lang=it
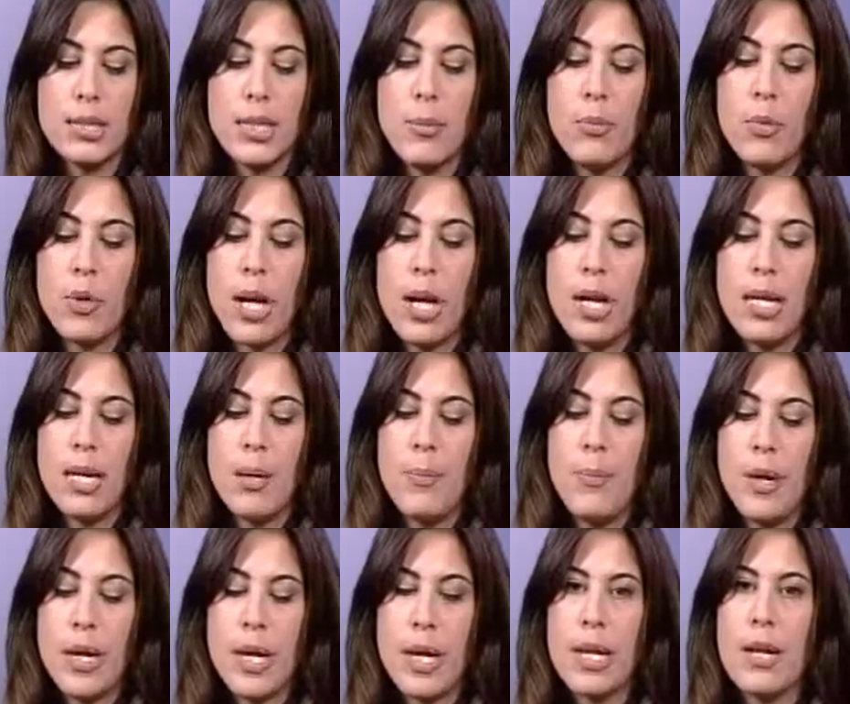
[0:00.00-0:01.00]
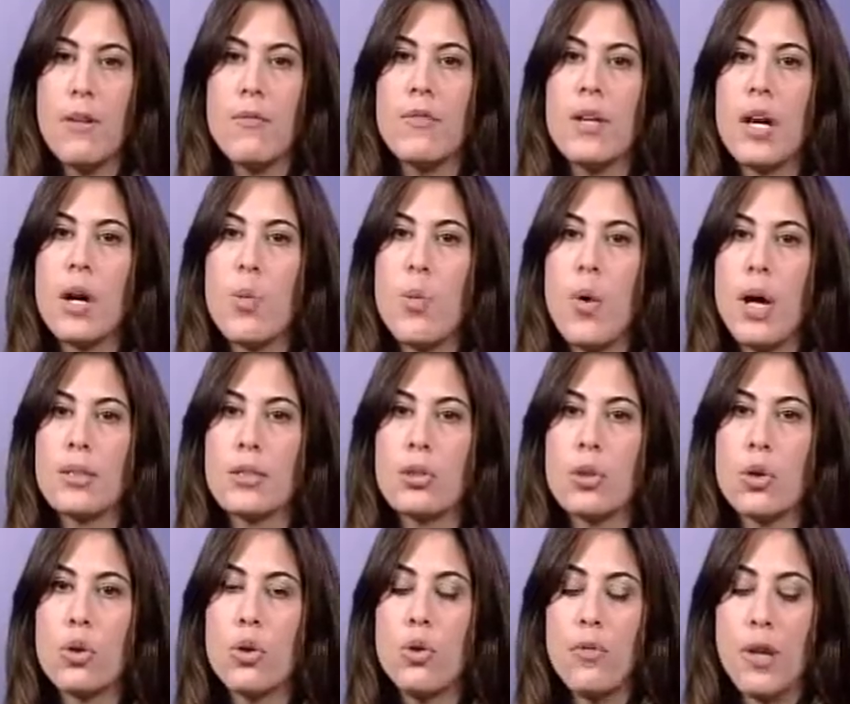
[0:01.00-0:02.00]
Taborelli a Paina in via
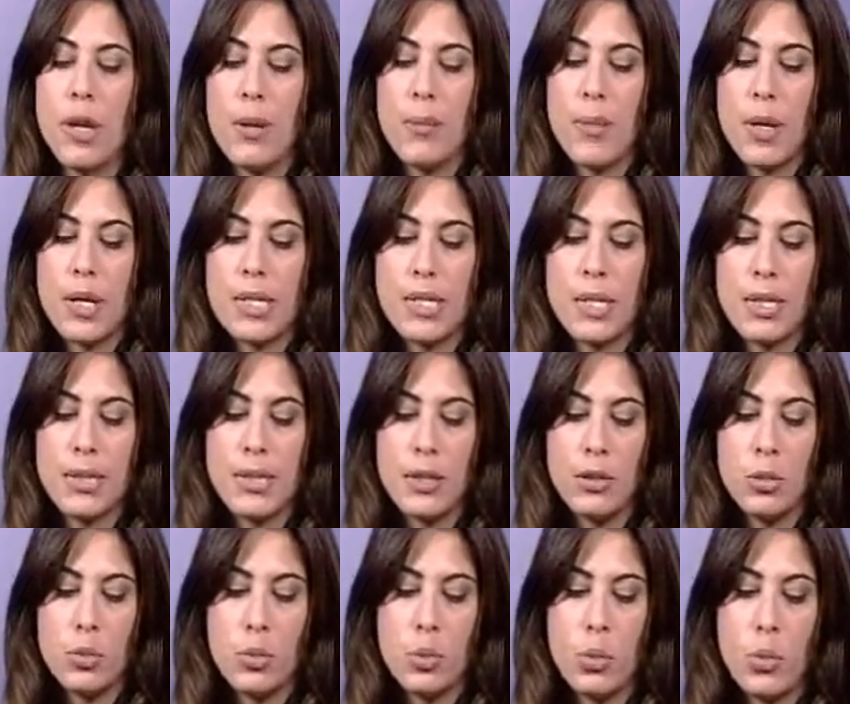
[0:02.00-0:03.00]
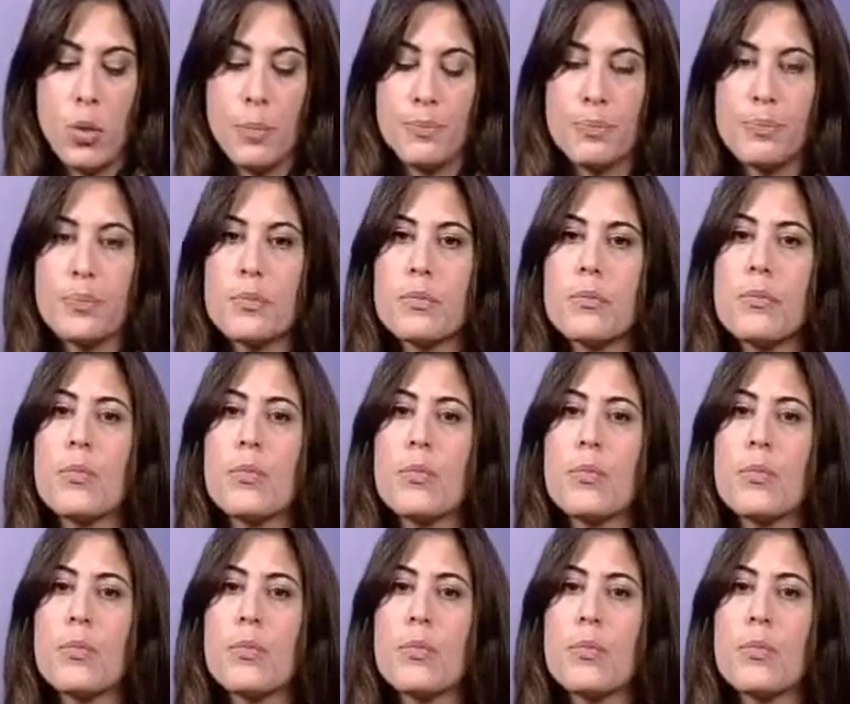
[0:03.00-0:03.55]
4 novembre 71.